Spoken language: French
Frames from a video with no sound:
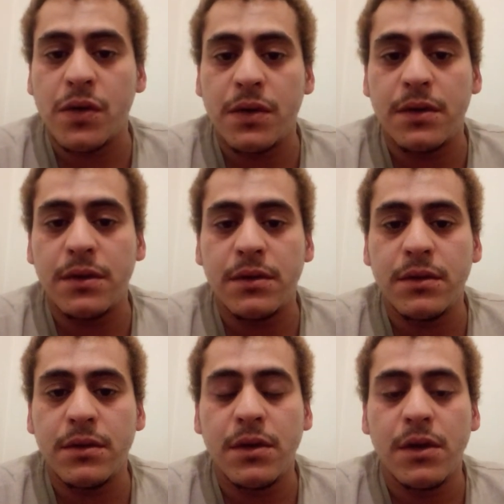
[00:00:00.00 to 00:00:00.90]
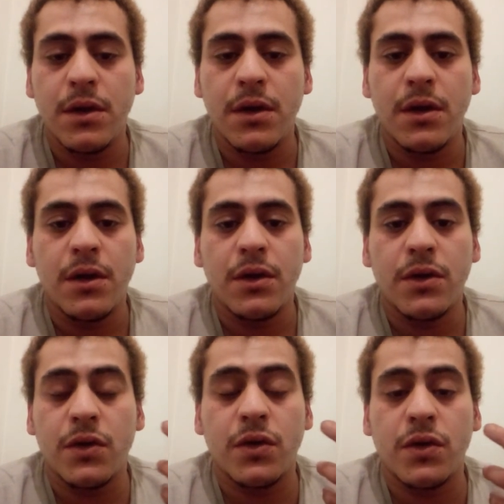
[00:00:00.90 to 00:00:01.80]
euh, beaucoup
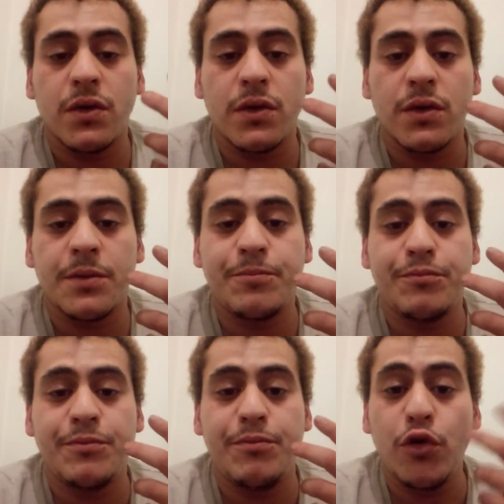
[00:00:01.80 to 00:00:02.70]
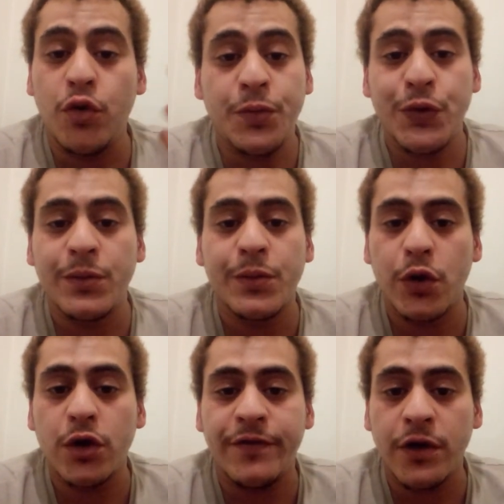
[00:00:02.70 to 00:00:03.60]
plus nombreux que votre conscient,
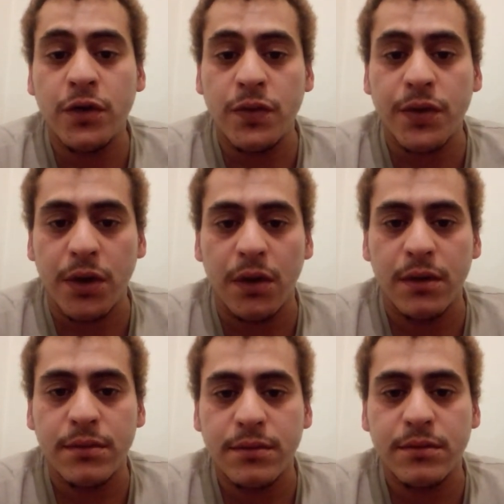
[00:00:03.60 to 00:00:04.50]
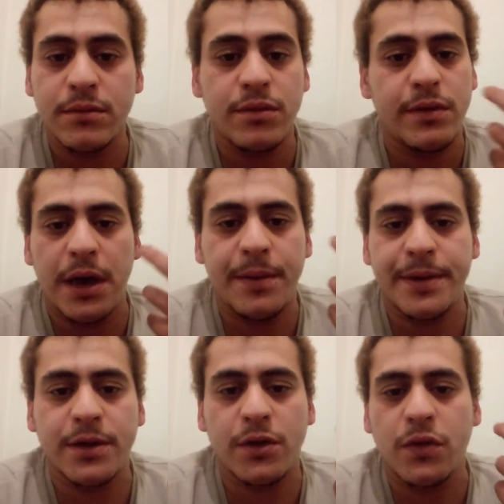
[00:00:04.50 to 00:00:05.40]
voilà, parce que consciemment, vous ne comptez pas
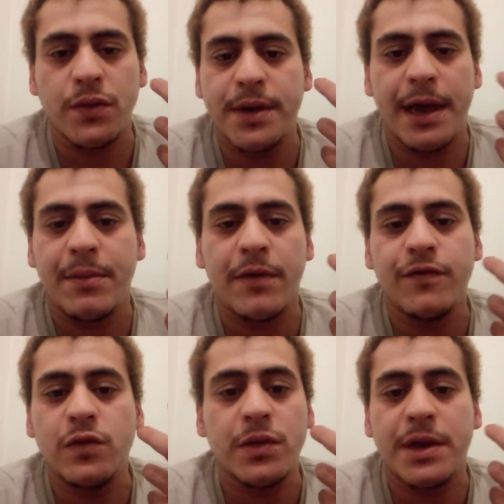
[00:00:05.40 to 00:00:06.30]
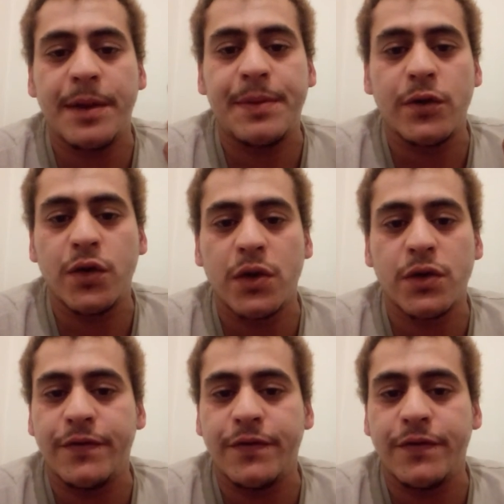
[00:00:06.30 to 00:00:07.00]
autant que votre inconscient compte,